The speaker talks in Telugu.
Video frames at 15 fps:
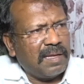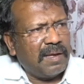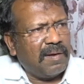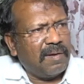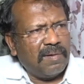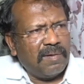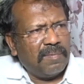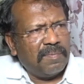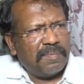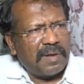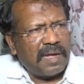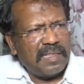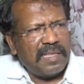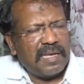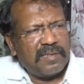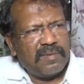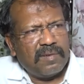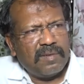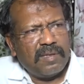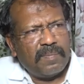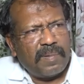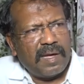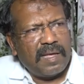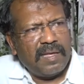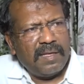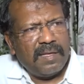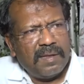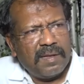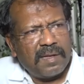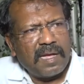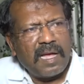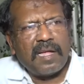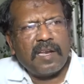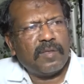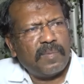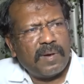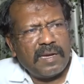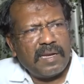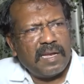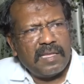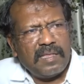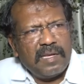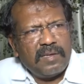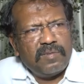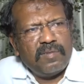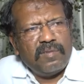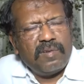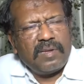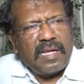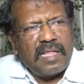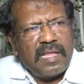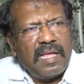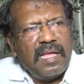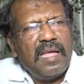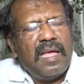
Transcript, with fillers: ఇంకెవరు అధ్యక్షుడు సిపాయి కాంగ్రెస్ పార్టీ అధ్యక్షుడు ఉంది కదా